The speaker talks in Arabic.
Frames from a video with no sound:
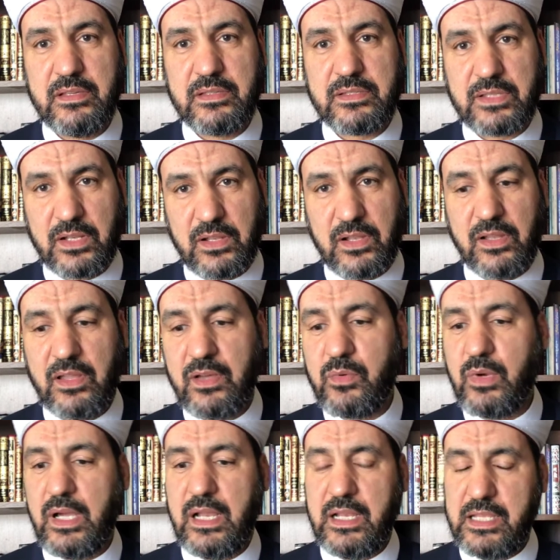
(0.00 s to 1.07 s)
صلى
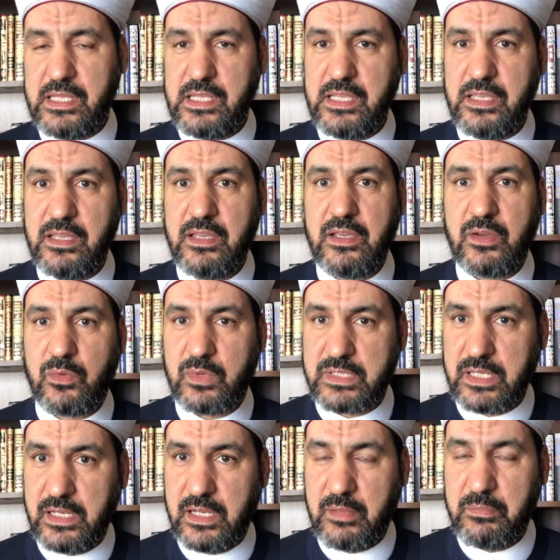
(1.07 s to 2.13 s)
الله عليه
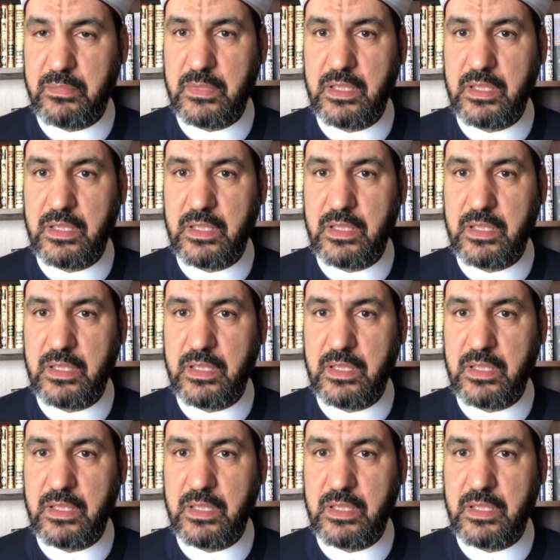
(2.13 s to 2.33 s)
وسلم